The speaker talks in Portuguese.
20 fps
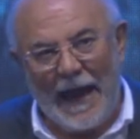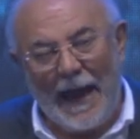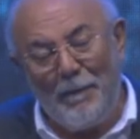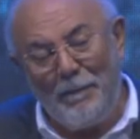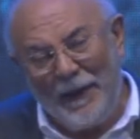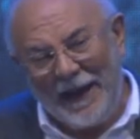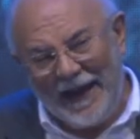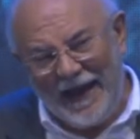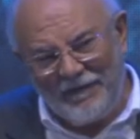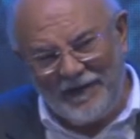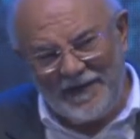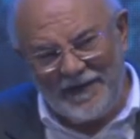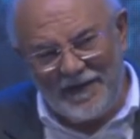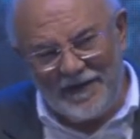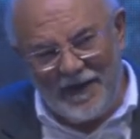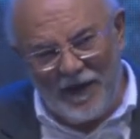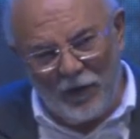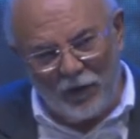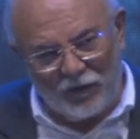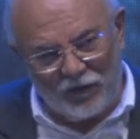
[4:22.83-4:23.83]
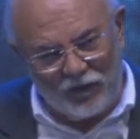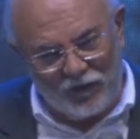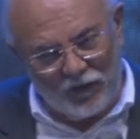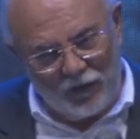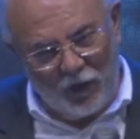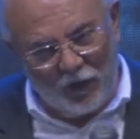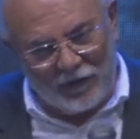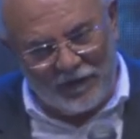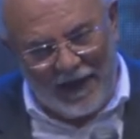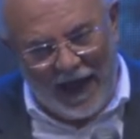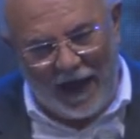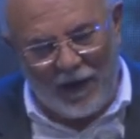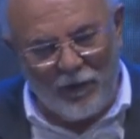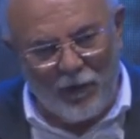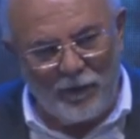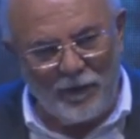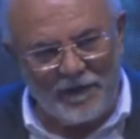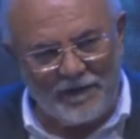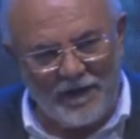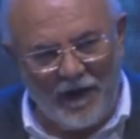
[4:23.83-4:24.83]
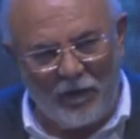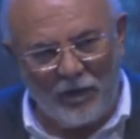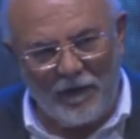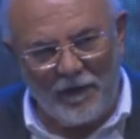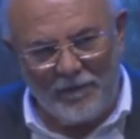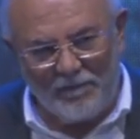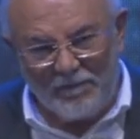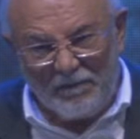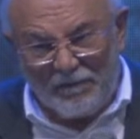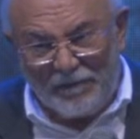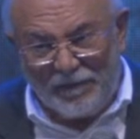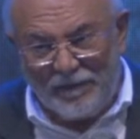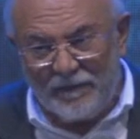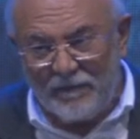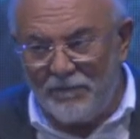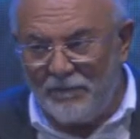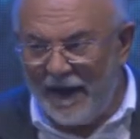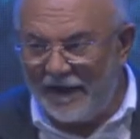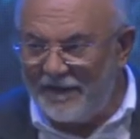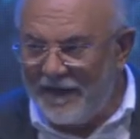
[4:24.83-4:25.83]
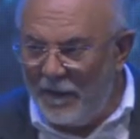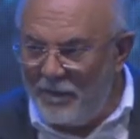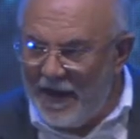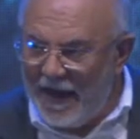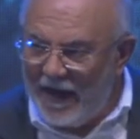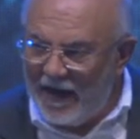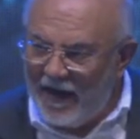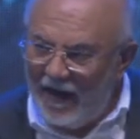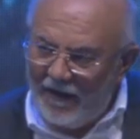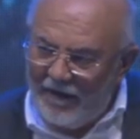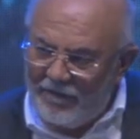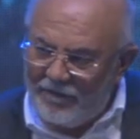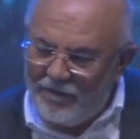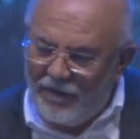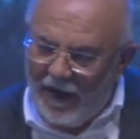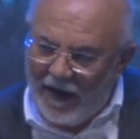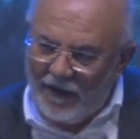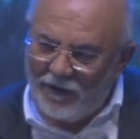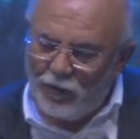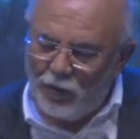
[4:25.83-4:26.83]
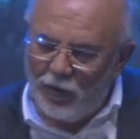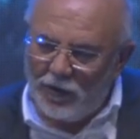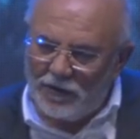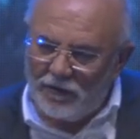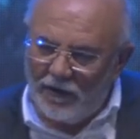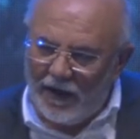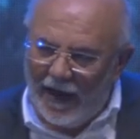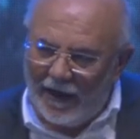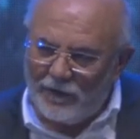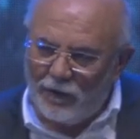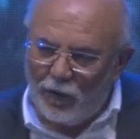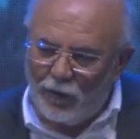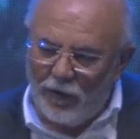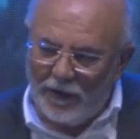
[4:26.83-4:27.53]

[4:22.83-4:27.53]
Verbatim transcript: A palavra de Deus nos dá a comissão, mas também ela fala de um outro lado